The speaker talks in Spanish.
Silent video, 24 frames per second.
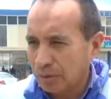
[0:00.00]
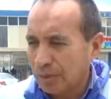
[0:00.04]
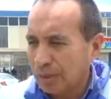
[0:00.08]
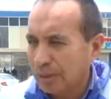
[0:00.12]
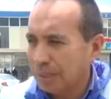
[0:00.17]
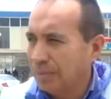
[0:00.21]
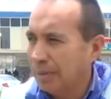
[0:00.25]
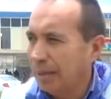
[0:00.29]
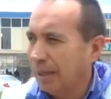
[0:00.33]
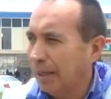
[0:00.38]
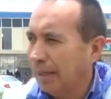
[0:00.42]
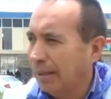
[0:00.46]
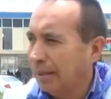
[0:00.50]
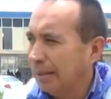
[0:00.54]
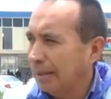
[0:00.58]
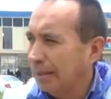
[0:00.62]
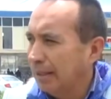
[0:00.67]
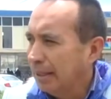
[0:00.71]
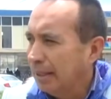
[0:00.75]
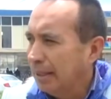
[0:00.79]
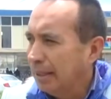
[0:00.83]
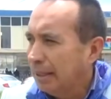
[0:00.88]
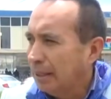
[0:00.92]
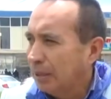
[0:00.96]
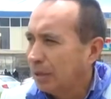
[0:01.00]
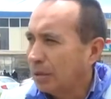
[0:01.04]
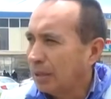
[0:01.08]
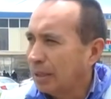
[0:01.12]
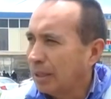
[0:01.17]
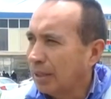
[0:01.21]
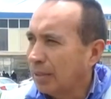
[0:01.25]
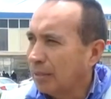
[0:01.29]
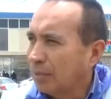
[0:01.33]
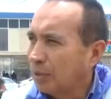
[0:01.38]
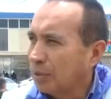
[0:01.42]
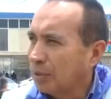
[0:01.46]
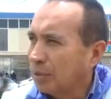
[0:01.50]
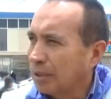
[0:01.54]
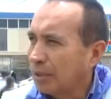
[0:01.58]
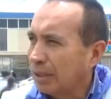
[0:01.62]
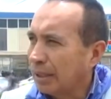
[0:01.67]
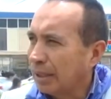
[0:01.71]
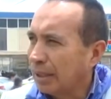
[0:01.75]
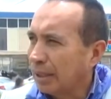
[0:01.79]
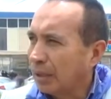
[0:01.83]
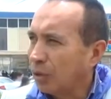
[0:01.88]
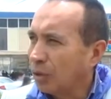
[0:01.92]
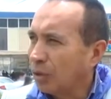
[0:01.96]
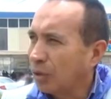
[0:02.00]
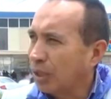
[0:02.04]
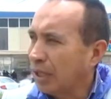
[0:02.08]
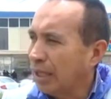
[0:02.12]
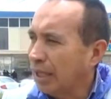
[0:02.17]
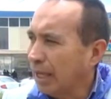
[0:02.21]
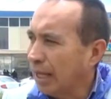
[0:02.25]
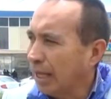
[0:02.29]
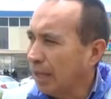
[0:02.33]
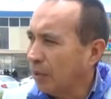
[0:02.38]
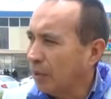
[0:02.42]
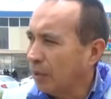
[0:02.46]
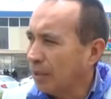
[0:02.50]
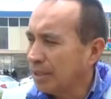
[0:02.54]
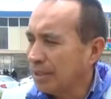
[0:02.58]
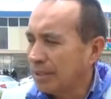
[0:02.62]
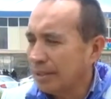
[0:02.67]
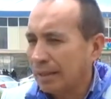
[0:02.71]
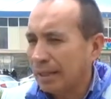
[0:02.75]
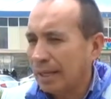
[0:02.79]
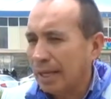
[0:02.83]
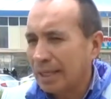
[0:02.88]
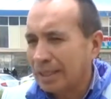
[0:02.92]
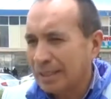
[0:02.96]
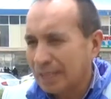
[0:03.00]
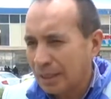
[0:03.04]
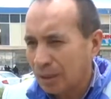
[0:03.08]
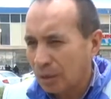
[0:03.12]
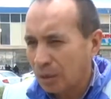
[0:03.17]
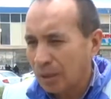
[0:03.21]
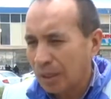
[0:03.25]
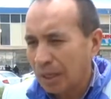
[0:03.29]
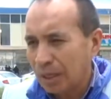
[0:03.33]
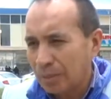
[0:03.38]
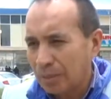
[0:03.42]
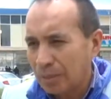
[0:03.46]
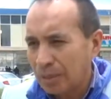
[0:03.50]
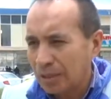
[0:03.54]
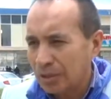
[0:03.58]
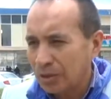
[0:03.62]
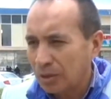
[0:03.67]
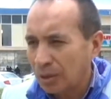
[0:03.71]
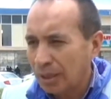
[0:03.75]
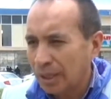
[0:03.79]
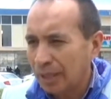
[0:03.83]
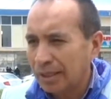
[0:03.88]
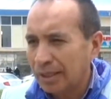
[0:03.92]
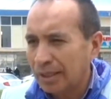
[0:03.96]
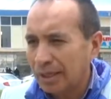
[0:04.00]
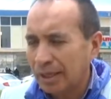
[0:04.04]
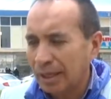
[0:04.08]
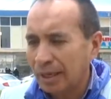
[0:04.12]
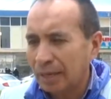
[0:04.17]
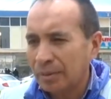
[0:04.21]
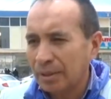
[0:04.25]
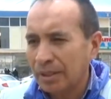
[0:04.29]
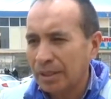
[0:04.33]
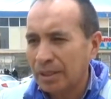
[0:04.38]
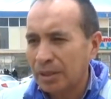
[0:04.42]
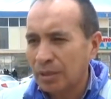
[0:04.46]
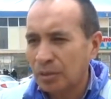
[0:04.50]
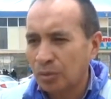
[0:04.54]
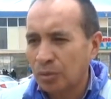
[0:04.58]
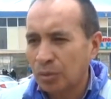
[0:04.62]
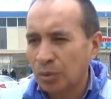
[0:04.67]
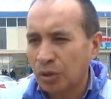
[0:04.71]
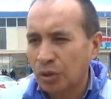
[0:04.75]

Más bien, lo que hemos eh, coordinado es el aseo de la plazoleta, que a veces un